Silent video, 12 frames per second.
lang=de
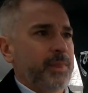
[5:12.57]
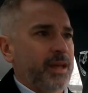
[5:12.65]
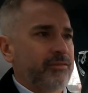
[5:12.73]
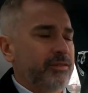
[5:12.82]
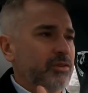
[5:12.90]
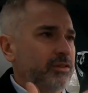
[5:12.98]

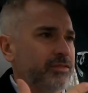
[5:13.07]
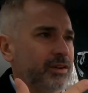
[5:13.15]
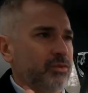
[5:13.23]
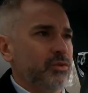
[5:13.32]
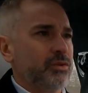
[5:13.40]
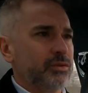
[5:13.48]
einfach nur ein
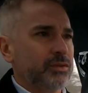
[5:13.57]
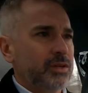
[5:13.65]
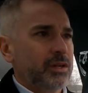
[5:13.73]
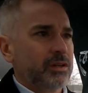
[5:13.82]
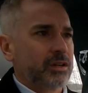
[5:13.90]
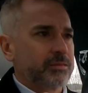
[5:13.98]
Vergnügen,
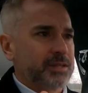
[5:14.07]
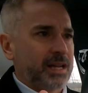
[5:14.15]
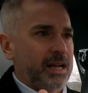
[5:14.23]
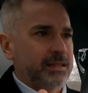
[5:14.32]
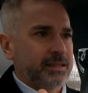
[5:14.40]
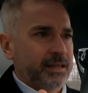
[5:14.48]
du gibst
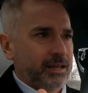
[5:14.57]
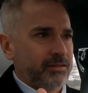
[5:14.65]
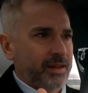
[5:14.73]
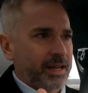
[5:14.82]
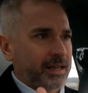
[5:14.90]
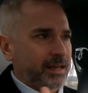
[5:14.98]
Gas, er geht
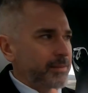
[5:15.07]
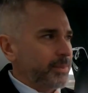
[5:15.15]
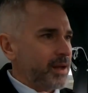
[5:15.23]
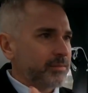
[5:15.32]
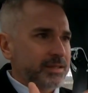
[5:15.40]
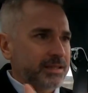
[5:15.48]
weg,
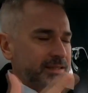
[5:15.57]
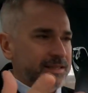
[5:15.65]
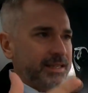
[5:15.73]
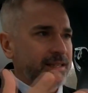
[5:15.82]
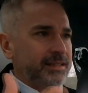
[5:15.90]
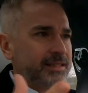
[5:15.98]
aber es ist
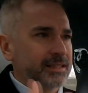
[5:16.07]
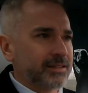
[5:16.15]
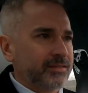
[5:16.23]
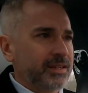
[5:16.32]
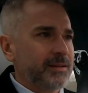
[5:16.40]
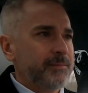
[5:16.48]
nicht
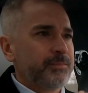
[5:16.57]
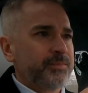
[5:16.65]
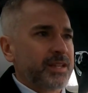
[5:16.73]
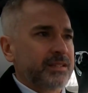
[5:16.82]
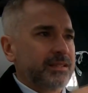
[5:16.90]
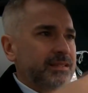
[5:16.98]
irgendwie,
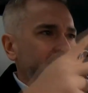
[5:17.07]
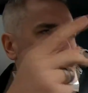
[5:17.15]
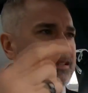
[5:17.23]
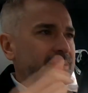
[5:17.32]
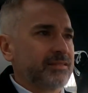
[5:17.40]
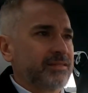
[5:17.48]
dass es
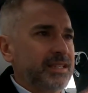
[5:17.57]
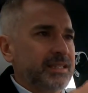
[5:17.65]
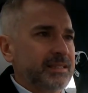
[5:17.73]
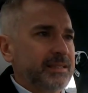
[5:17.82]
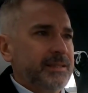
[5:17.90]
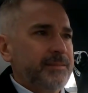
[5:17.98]
sich irgendwie,
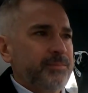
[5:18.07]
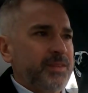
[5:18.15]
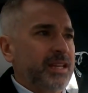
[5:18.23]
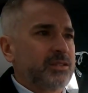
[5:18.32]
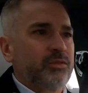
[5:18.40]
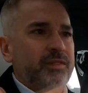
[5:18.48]

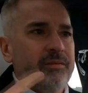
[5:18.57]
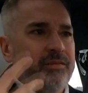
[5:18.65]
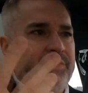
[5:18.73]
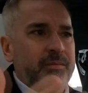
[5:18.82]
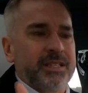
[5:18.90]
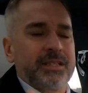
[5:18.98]
ja, so wie,
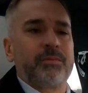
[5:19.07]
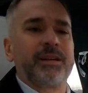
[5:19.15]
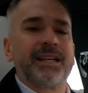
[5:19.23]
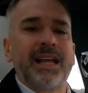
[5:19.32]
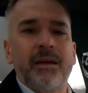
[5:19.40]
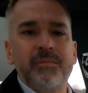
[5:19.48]
wie man das auch bei
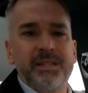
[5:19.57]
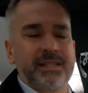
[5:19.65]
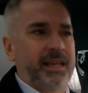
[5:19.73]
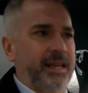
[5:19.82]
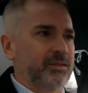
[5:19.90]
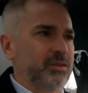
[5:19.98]
den Amis
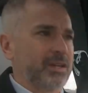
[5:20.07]
kennt